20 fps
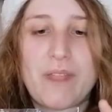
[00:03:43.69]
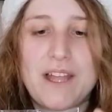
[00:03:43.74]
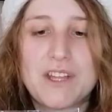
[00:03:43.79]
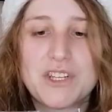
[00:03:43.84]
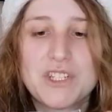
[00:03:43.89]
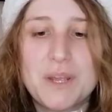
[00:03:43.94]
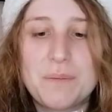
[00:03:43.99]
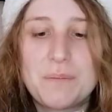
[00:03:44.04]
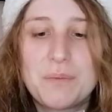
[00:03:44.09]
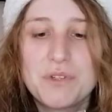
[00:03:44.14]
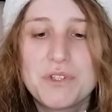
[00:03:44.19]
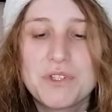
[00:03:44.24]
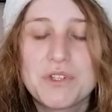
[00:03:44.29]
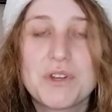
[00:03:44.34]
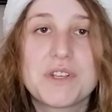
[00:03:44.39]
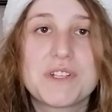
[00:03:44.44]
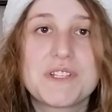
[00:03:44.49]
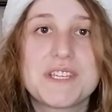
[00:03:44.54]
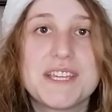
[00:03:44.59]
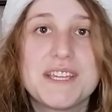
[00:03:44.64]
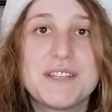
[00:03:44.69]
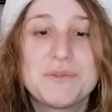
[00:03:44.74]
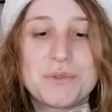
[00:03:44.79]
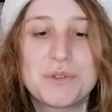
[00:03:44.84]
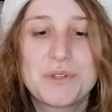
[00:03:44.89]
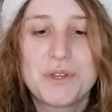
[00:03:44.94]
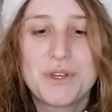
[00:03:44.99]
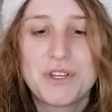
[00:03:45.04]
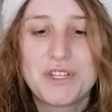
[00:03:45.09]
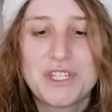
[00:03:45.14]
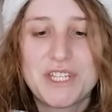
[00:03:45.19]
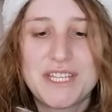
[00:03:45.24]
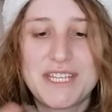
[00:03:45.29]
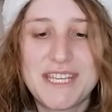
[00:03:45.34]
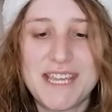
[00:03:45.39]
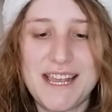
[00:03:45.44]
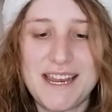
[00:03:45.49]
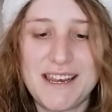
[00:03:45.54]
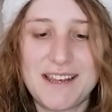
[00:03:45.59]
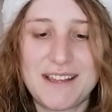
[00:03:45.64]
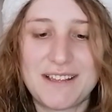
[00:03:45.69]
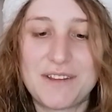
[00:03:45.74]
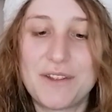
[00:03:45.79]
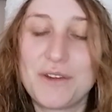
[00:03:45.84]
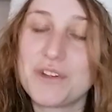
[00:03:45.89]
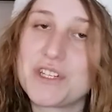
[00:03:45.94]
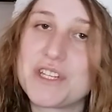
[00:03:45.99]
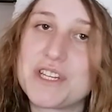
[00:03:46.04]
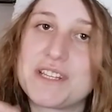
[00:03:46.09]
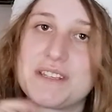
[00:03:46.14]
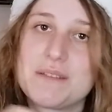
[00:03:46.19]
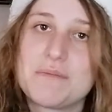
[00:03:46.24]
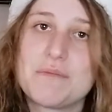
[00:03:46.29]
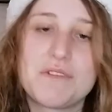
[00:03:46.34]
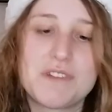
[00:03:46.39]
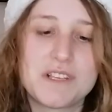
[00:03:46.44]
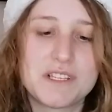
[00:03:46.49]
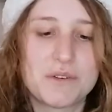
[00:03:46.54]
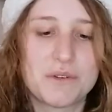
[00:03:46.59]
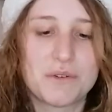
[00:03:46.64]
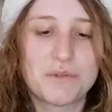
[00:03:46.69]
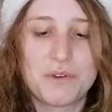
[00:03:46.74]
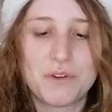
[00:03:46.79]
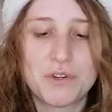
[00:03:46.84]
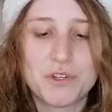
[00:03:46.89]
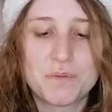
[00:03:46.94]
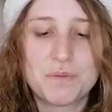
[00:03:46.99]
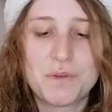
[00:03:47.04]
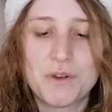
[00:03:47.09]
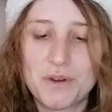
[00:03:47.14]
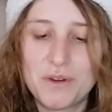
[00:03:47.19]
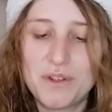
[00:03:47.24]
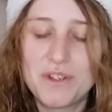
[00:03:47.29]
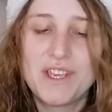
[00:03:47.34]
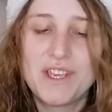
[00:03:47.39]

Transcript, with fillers: chapeau de sorcier, donc euh, génial. Non, j'ai été mauvaise langue, franchement.